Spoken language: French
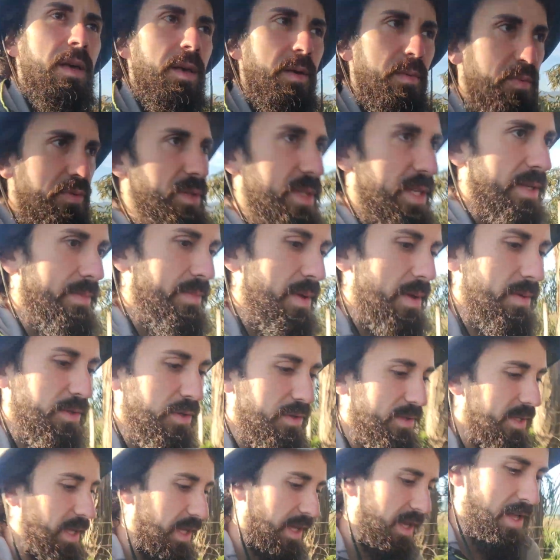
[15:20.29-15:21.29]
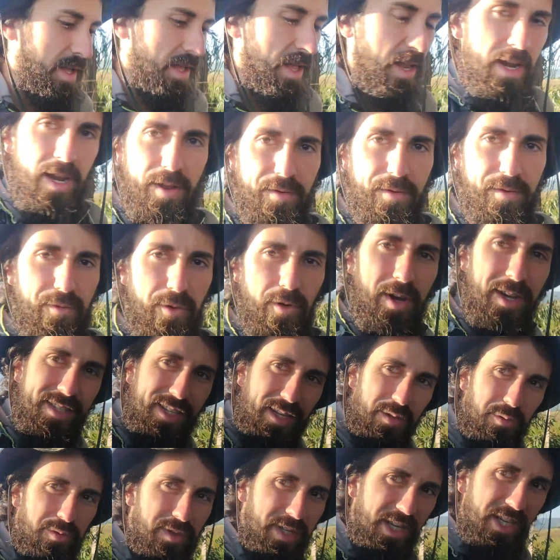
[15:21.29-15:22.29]
Et puis c'est bien parce que ça, la forêt,
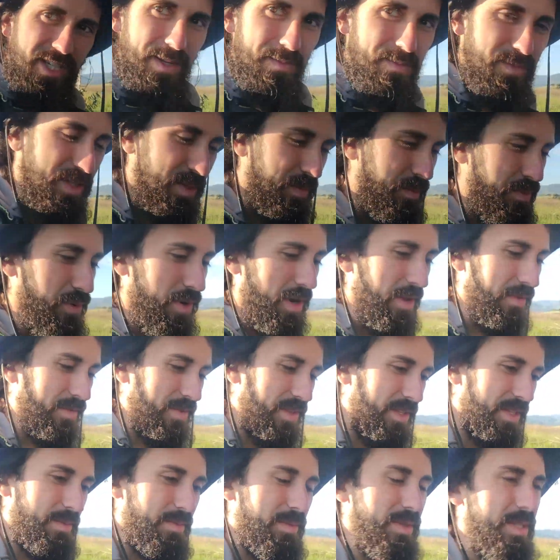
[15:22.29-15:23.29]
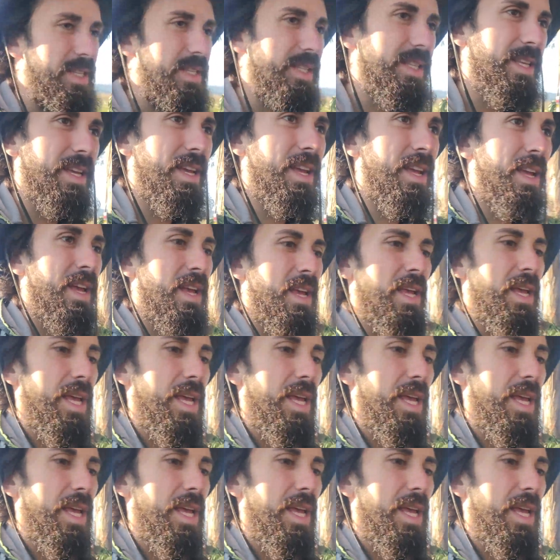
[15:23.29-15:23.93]
ça nous cache un petit peu la visibilité.